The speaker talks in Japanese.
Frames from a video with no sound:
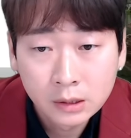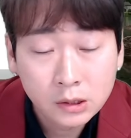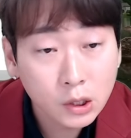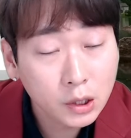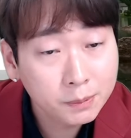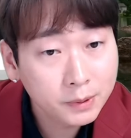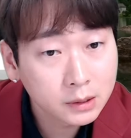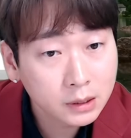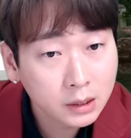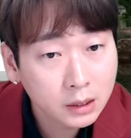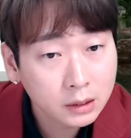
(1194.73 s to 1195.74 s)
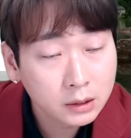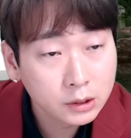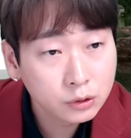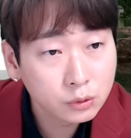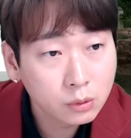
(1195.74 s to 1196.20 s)
JYP はじゃあ、
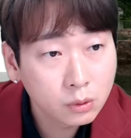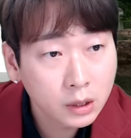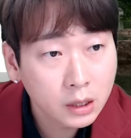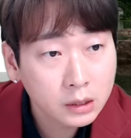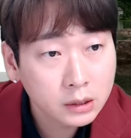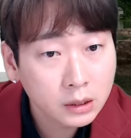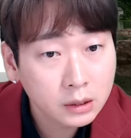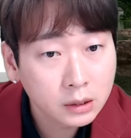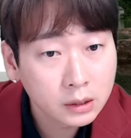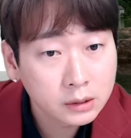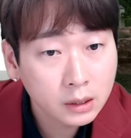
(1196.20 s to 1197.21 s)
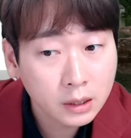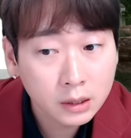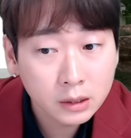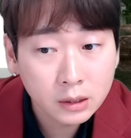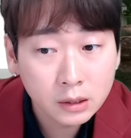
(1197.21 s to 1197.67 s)
Niziuをこれからじゃあ、世
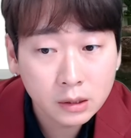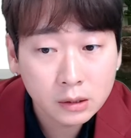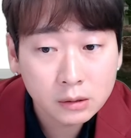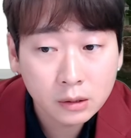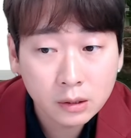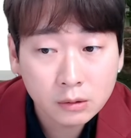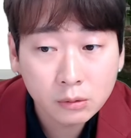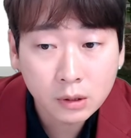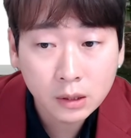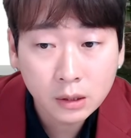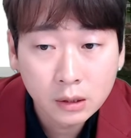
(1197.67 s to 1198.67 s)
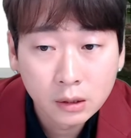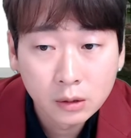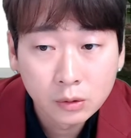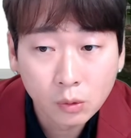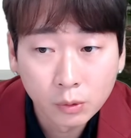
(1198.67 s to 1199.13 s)
界に連れていくのかな
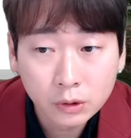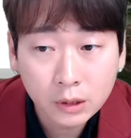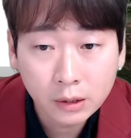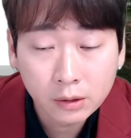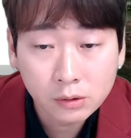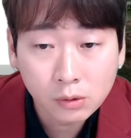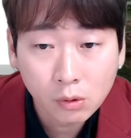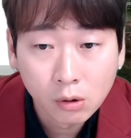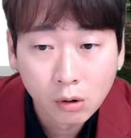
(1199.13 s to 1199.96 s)
と思ったんですよ。